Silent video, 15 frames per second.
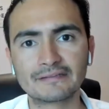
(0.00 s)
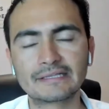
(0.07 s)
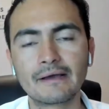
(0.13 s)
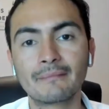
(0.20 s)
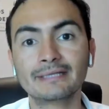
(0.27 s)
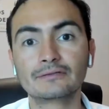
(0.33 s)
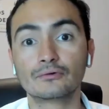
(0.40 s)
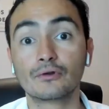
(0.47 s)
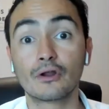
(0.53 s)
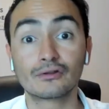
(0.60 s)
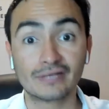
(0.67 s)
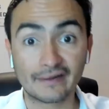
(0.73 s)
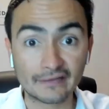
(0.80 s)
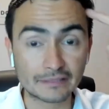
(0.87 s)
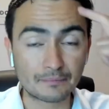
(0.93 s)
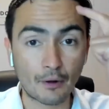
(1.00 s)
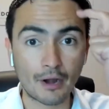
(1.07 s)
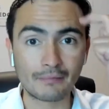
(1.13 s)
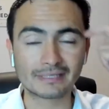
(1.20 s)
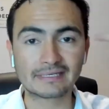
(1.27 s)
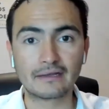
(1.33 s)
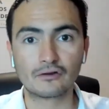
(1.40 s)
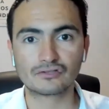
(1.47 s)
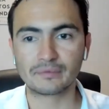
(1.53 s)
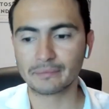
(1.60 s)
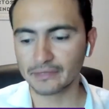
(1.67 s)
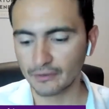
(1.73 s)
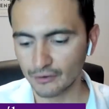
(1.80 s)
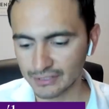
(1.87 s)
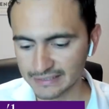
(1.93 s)
Efectivamente, uno de los grandes problemas que
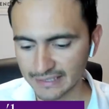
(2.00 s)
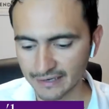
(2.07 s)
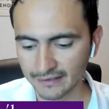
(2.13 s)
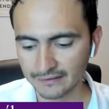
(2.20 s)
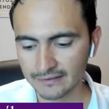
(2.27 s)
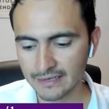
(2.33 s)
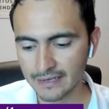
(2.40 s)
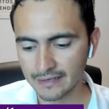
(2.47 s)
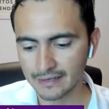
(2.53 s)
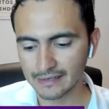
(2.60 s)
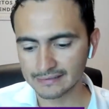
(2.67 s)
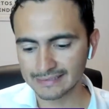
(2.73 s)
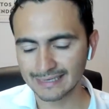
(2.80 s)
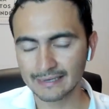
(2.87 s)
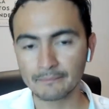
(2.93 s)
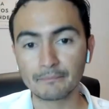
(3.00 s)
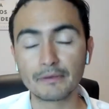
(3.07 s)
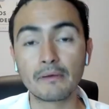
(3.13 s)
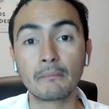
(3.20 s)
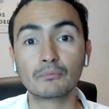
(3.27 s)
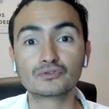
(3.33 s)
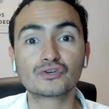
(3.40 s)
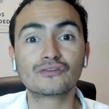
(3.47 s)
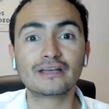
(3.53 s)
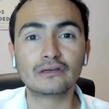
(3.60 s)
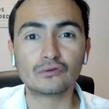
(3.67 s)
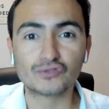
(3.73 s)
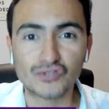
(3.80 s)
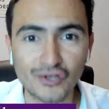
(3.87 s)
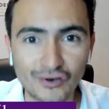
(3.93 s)
los emprendedores tienen es que viven mucho
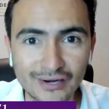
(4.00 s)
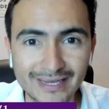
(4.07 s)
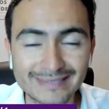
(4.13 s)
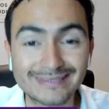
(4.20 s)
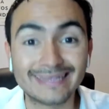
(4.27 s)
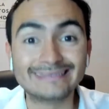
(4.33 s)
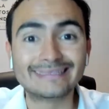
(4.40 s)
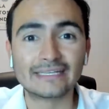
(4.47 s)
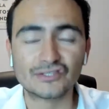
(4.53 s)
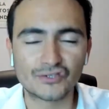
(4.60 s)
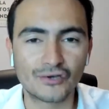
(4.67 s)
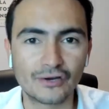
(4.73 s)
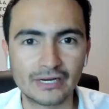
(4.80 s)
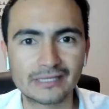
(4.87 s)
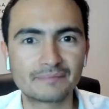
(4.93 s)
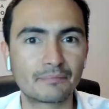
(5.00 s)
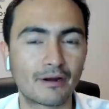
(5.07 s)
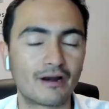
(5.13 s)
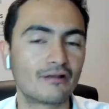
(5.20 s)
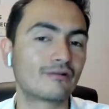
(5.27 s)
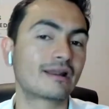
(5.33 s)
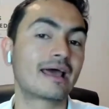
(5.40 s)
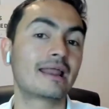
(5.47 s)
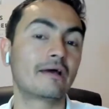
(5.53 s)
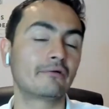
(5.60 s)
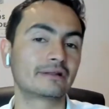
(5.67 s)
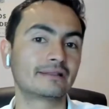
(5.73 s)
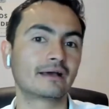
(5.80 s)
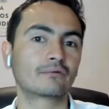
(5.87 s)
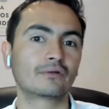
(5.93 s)
de ilusiones, de intenciones, pero a la de
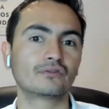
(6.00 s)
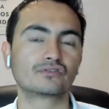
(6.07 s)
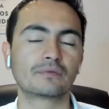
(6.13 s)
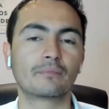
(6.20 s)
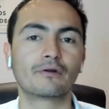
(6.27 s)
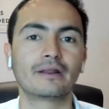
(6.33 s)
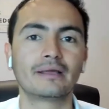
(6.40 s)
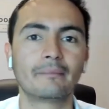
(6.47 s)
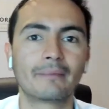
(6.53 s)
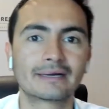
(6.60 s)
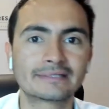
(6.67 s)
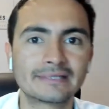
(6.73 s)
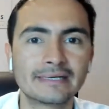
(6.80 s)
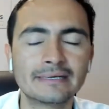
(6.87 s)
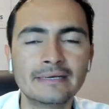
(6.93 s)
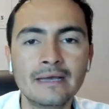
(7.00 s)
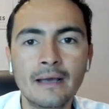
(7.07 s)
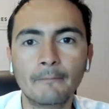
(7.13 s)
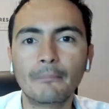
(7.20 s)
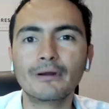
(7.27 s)
la verdad, cuando se ponen en marcha,